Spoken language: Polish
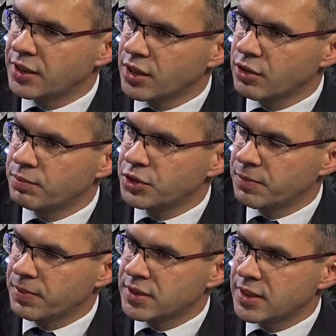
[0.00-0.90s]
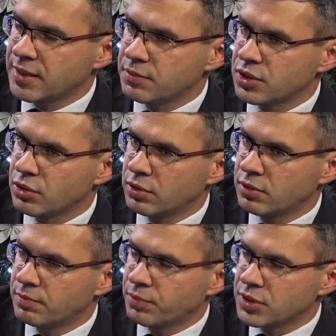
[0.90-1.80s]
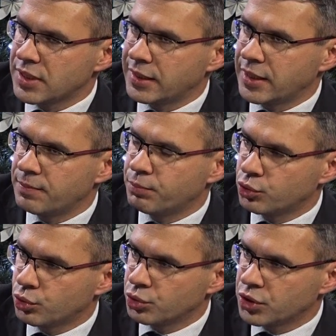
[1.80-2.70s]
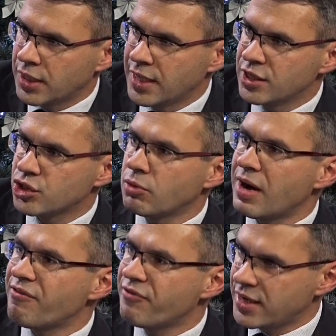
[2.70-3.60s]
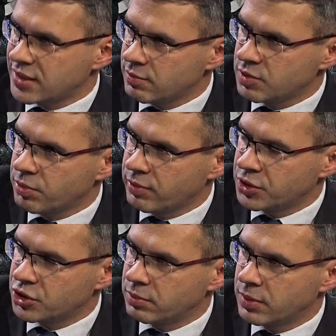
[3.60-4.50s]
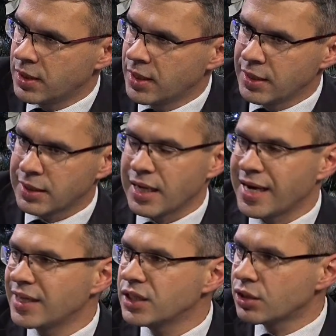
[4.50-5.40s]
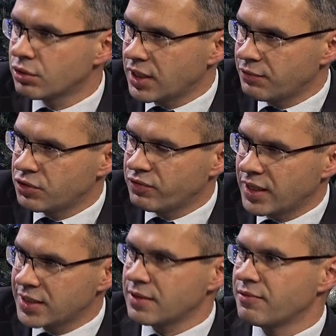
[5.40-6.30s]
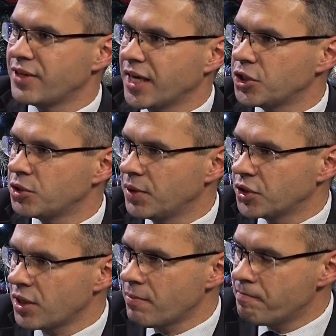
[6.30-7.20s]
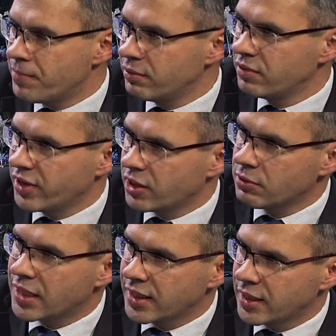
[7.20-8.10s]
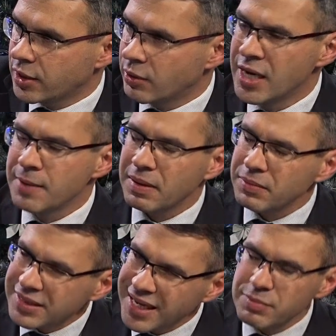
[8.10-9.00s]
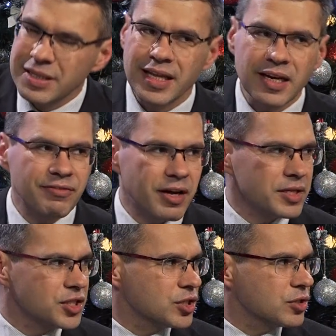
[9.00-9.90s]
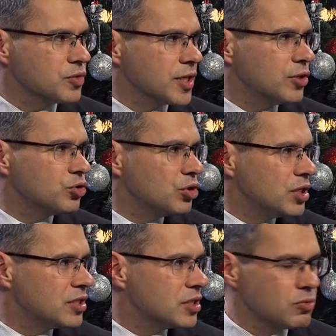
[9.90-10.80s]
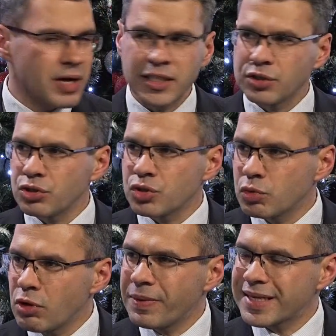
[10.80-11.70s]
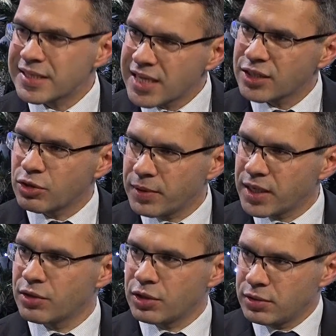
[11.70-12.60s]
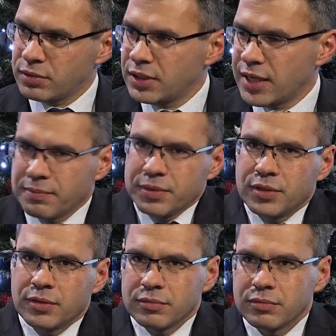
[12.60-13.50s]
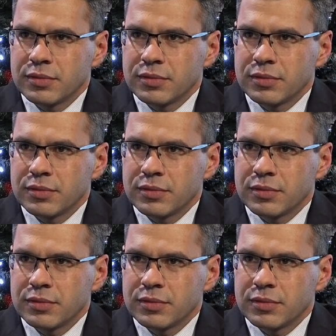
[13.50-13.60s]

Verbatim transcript: niego bycie prezydentem y, Poznania i podróże są awansem społecznym dla Hanny Gronkiewicz-Walc w jakiejś mierze były wielką karierą. Pamiętajmy, dla Rafała Trzaskowskiego to jest zesłanie, to jest chłopak z tak dobrego i, i jakby no,